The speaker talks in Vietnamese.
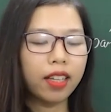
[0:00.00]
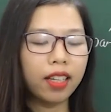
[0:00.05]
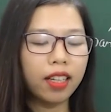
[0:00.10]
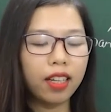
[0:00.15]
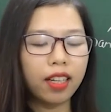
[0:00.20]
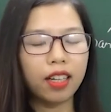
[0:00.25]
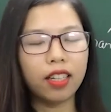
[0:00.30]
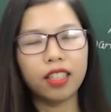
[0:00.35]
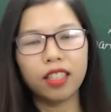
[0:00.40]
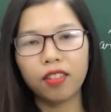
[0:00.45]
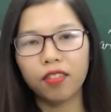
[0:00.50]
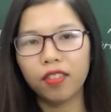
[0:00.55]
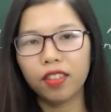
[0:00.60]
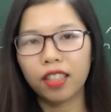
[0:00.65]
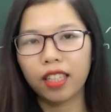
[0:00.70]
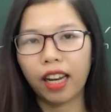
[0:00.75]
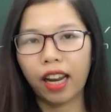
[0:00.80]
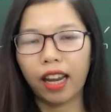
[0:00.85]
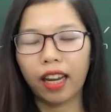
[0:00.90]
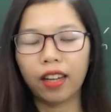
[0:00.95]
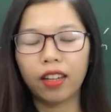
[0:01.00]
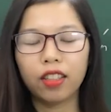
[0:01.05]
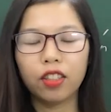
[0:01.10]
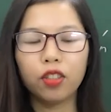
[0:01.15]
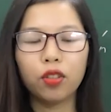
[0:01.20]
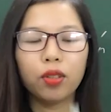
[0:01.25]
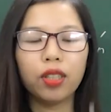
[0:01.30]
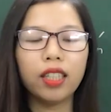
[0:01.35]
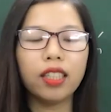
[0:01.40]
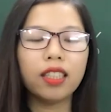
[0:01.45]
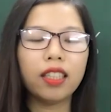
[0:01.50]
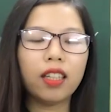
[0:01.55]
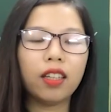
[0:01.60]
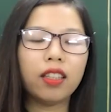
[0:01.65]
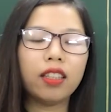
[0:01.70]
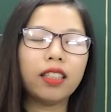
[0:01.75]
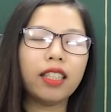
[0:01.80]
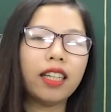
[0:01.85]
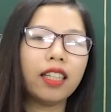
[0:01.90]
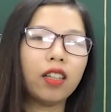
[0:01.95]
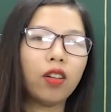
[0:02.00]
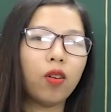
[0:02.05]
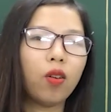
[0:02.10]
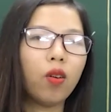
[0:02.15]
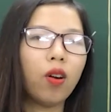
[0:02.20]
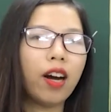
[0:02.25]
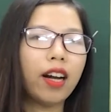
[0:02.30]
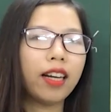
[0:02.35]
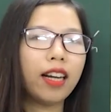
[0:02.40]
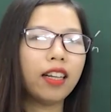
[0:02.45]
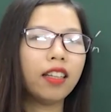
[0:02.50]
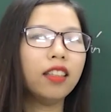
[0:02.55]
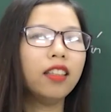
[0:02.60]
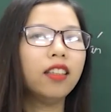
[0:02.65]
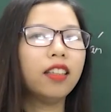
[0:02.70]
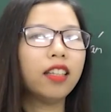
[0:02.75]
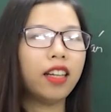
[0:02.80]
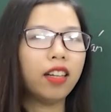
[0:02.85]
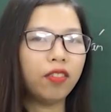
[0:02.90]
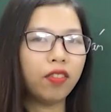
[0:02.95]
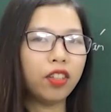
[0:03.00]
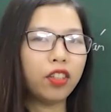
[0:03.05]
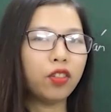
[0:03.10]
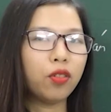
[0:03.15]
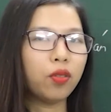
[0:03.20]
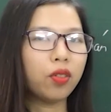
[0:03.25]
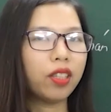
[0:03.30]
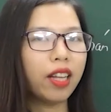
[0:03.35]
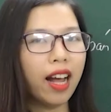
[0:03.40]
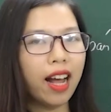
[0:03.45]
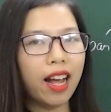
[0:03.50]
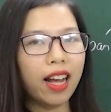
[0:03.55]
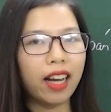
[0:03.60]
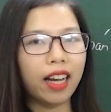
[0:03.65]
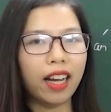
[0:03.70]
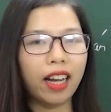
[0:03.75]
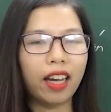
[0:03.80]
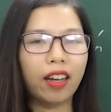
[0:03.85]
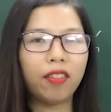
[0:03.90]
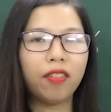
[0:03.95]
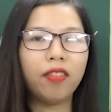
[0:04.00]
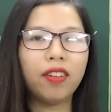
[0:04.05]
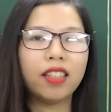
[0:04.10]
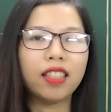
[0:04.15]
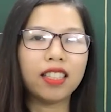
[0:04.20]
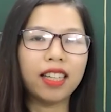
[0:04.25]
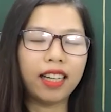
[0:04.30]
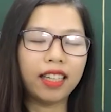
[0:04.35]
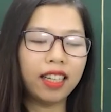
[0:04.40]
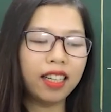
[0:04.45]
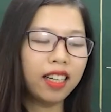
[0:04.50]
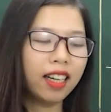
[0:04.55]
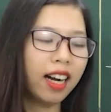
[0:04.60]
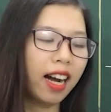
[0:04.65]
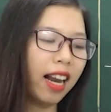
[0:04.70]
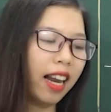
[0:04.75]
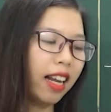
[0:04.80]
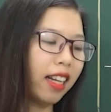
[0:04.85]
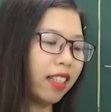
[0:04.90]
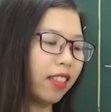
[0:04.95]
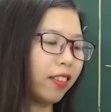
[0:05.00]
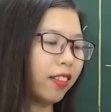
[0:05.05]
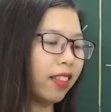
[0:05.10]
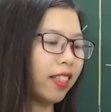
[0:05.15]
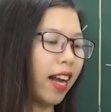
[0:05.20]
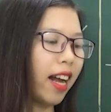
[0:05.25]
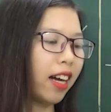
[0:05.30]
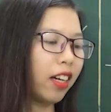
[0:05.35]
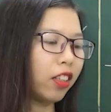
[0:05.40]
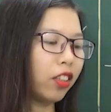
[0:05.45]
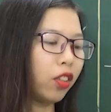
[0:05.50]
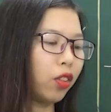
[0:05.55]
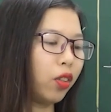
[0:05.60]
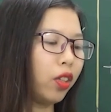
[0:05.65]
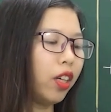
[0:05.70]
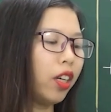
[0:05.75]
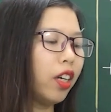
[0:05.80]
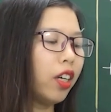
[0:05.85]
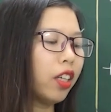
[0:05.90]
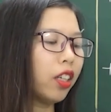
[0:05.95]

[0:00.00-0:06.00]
Thì ở trong phần này, chủ thích sách giáo khoa đã đưa đến với chúng ta cái phần giải thích khá là rõ ràng rồi.